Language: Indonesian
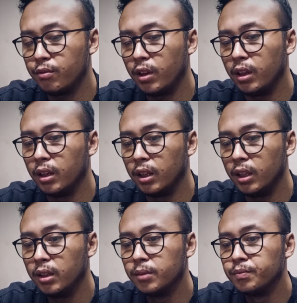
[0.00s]
Lafay
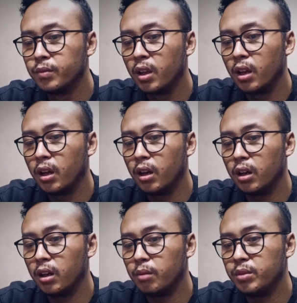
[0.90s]
ini
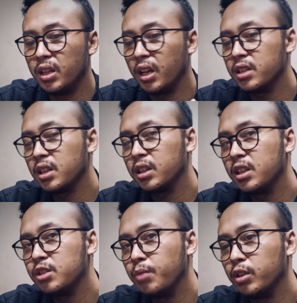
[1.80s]
uh, menjadikan
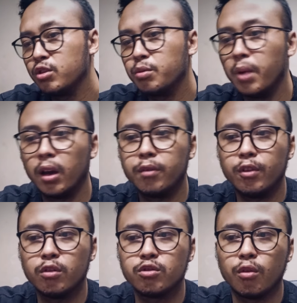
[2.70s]
satanisme itu sebagai
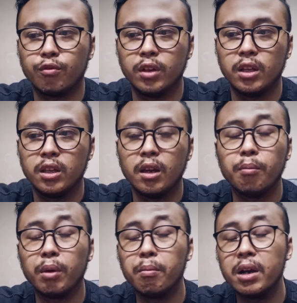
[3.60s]
filosofi
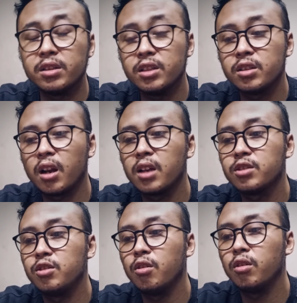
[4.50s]
yang berbasis
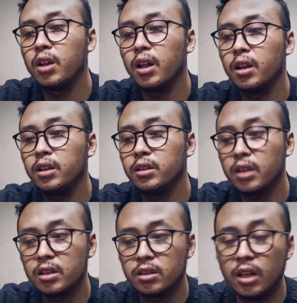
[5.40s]

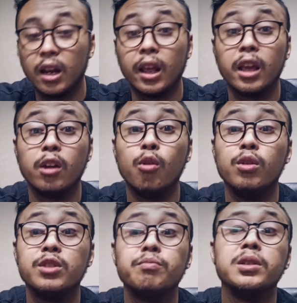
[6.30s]
rasionalitas dan
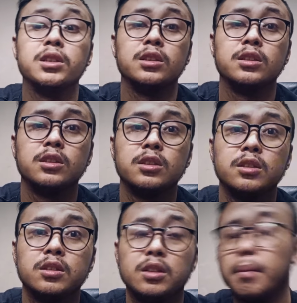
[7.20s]
egoisme.
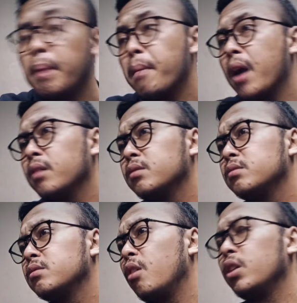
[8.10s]
Ya memang
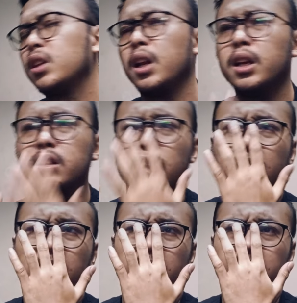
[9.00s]
kalau kita lihat
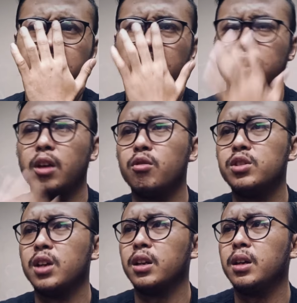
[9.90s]
ya sangat
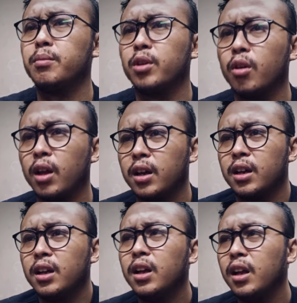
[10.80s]
egois ya dia
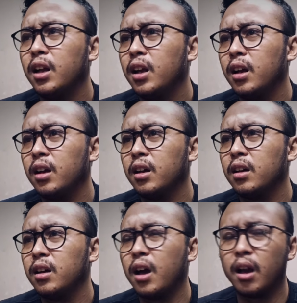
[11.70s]
menolak agama
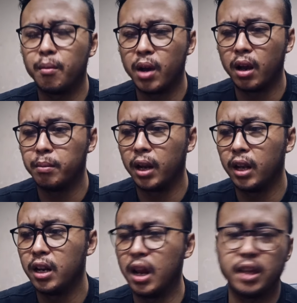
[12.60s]
eh, agama-agama
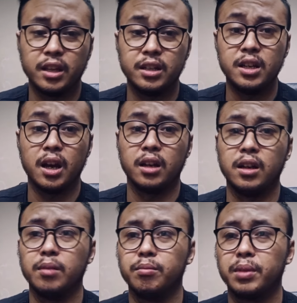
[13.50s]
lain dan hanya dia
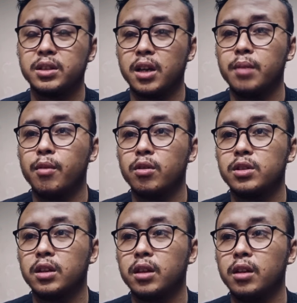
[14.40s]
dan percaya bahwa
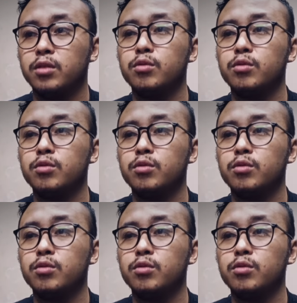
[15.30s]
setan